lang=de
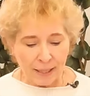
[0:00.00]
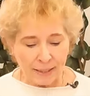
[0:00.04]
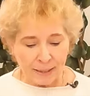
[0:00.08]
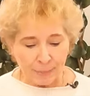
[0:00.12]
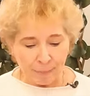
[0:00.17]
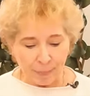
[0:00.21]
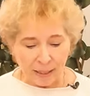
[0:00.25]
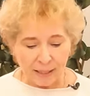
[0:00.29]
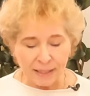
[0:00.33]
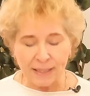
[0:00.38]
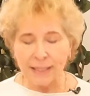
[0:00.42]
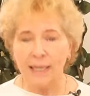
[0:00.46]
Die
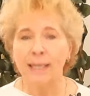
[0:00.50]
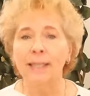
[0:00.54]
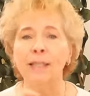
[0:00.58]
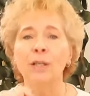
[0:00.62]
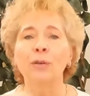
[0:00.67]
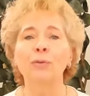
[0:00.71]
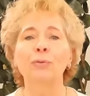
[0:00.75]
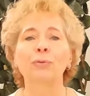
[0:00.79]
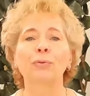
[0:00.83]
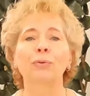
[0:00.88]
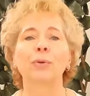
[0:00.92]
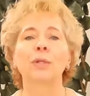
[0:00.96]

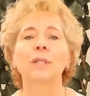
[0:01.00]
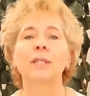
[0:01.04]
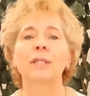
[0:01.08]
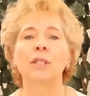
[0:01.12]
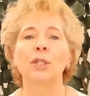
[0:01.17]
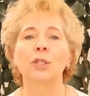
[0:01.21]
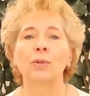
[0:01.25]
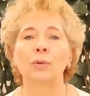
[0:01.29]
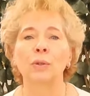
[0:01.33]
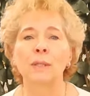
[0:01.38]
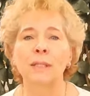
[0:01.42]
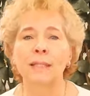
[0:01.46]
Bakterien fühlen
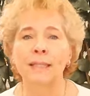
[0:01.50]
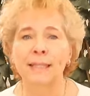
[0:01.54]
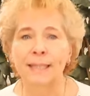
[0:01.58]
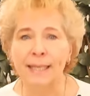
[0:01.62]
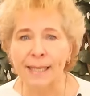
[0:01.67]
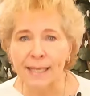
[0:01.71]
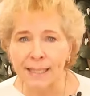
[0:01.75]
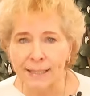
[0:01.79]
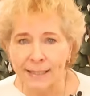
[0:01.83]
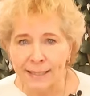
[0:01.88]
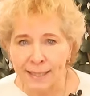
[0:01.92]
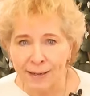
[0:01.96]
sich dort
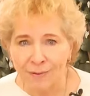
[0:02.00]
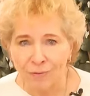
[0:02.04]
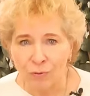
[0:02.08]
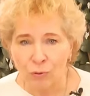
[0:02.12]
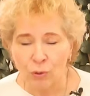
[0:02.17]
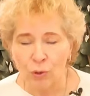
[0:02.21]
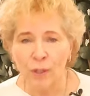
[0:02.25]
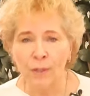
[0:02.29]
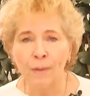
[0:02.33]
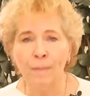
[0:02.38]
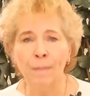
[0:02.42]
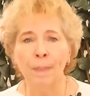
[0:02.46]
sehr, sehr
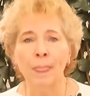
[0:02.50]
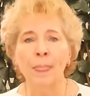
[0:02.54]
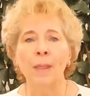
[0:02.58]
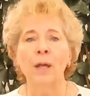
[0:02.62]
wohl